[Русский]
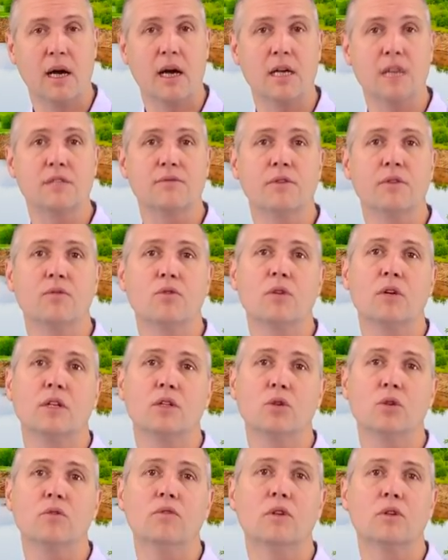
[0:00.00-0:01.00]
А своего
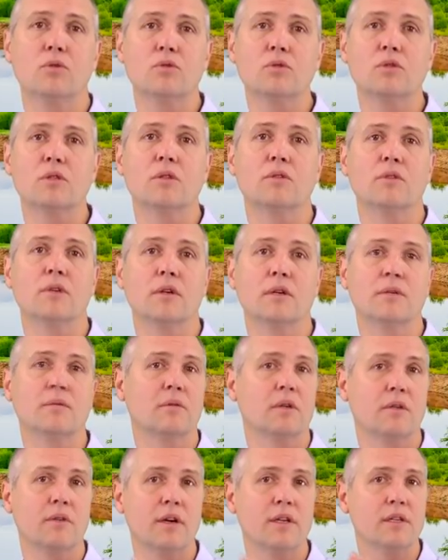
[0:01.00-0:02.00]
родного русского
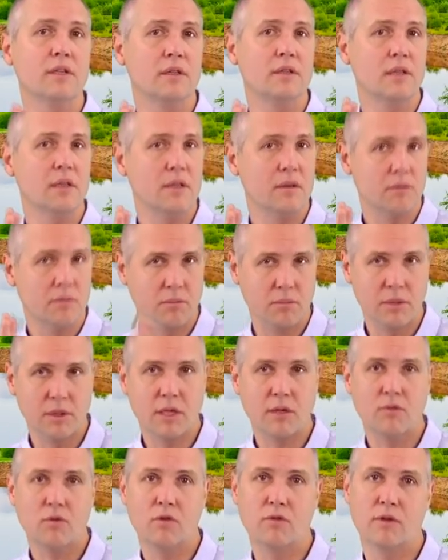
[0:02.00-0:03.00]
хватит и
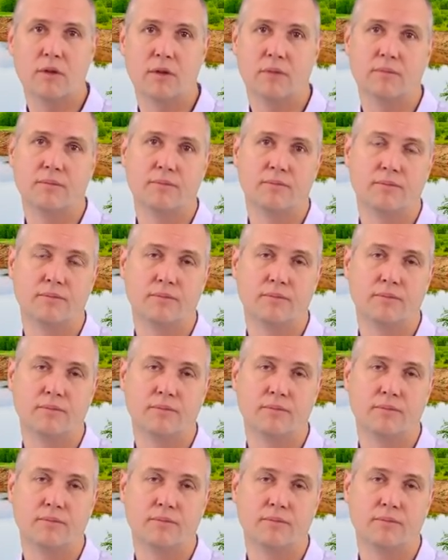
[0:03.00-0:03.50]
бытового.